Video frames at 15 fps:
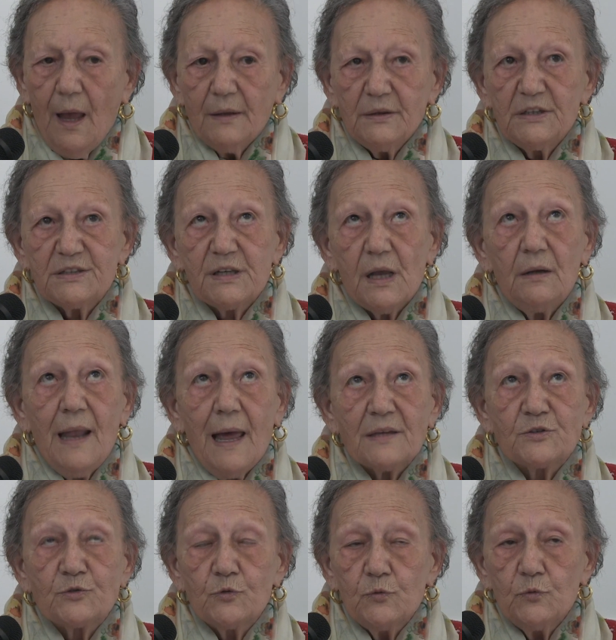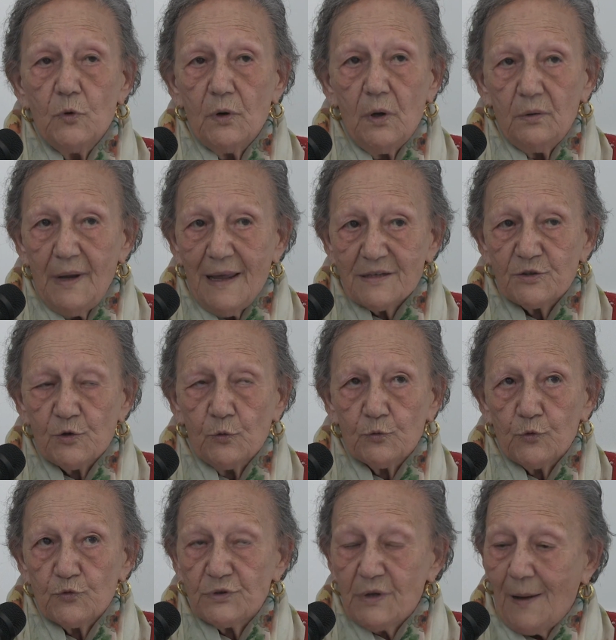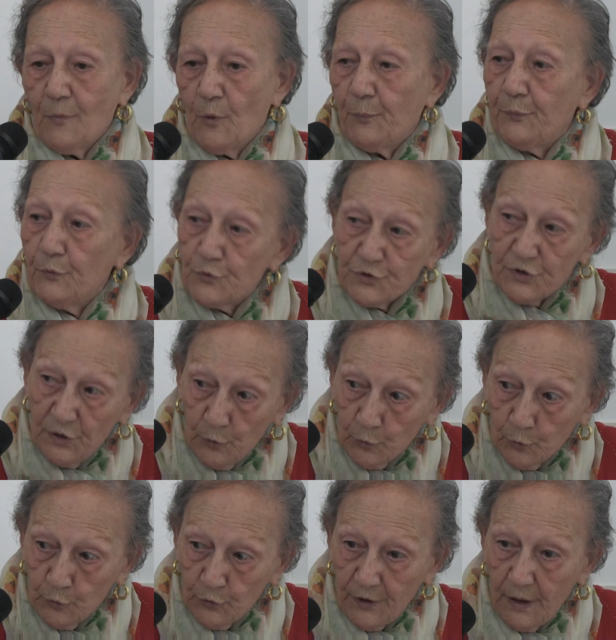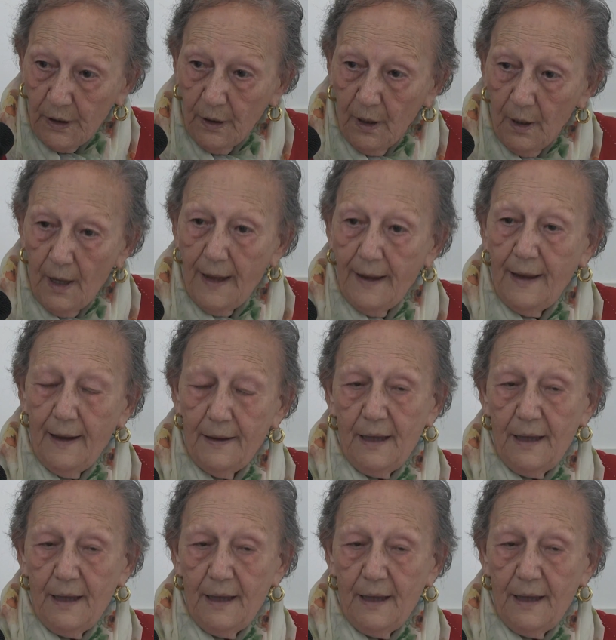disse là, su, eh, là sotto stiamo più sicuri e,